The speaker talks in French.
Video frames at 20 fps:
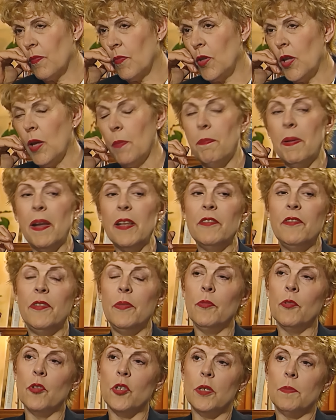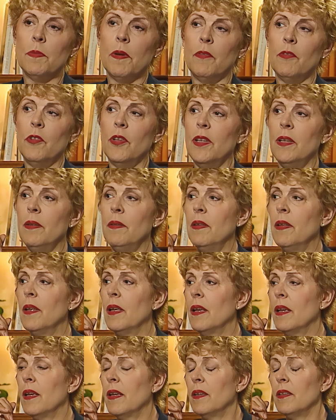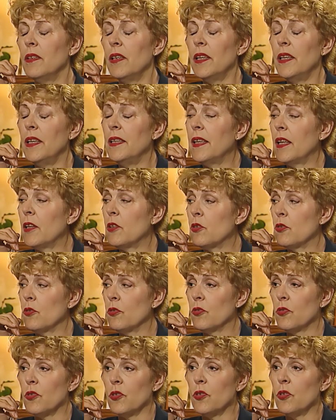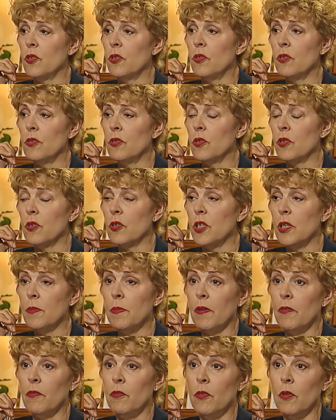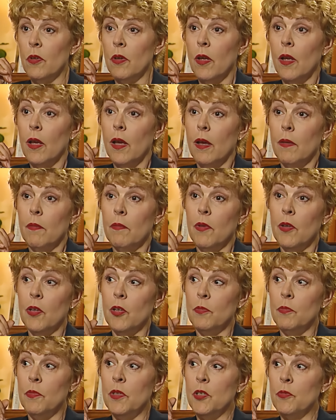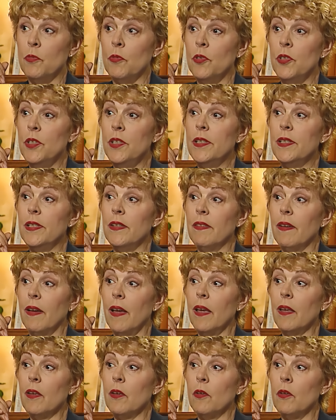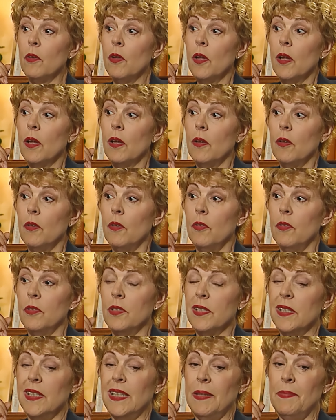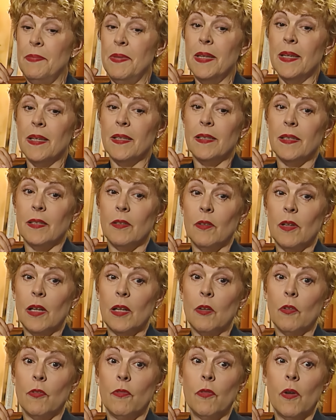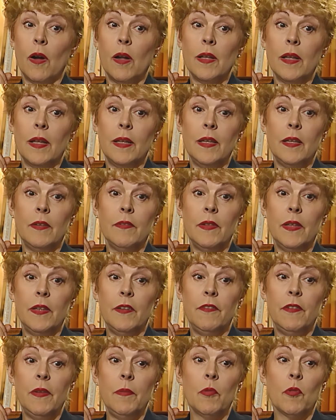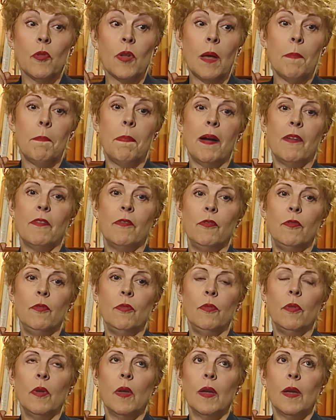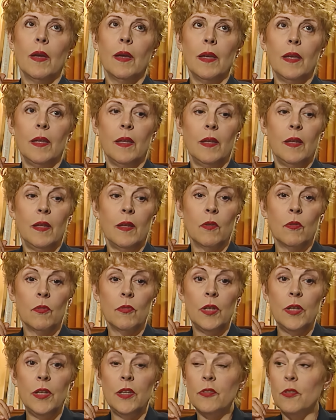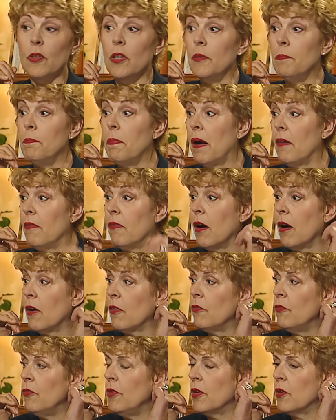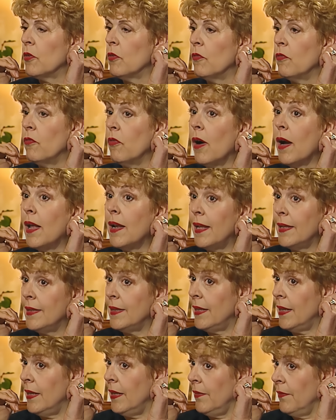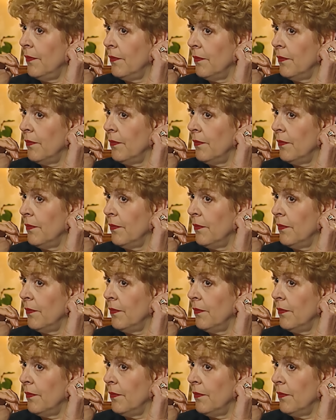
Il y a plein de films que j'ai pas vu. Il il y a des tas de choses que je, n'ai que j'ai pas vues. Mais, mais, je me dis, c'est vrai que euh, ce qui est bien, c'est que quelquefois, il y a des, films qu'on n'a pas vus et, qu'on est désolé de ne pas avoir vu et qu'on voit à la télé.